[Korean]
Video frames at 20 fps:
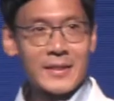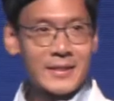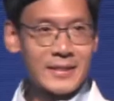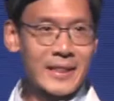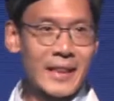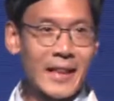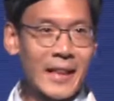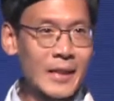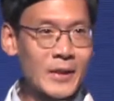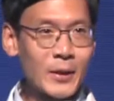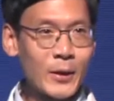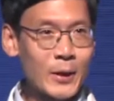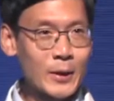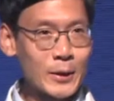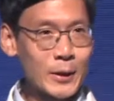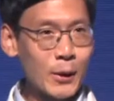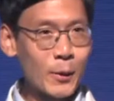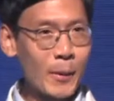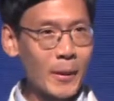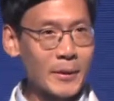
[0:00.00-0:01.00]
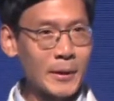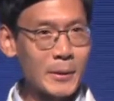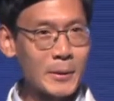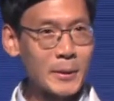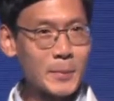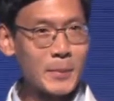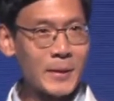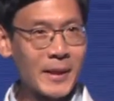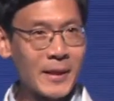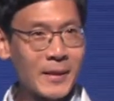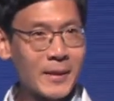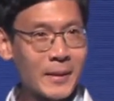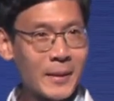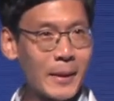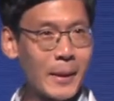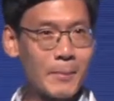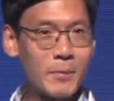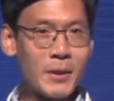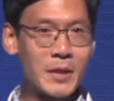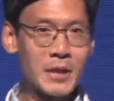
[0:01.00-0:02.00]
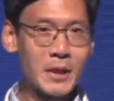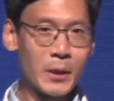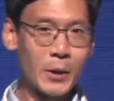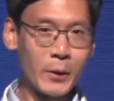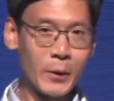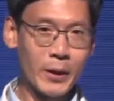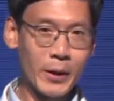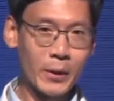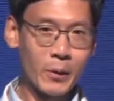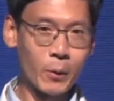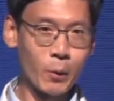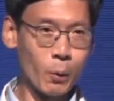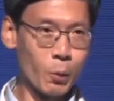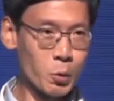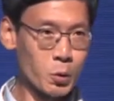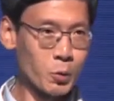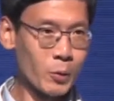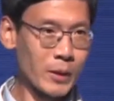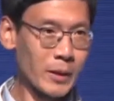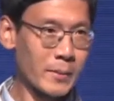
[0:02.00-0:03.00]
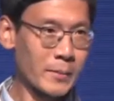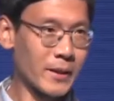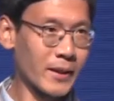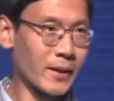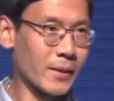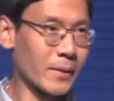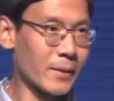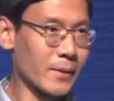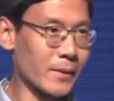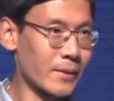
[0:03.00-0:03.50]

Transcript: 자, 안녕하세요. 반갑습니다. MD 스퀘어의 오수환입니다.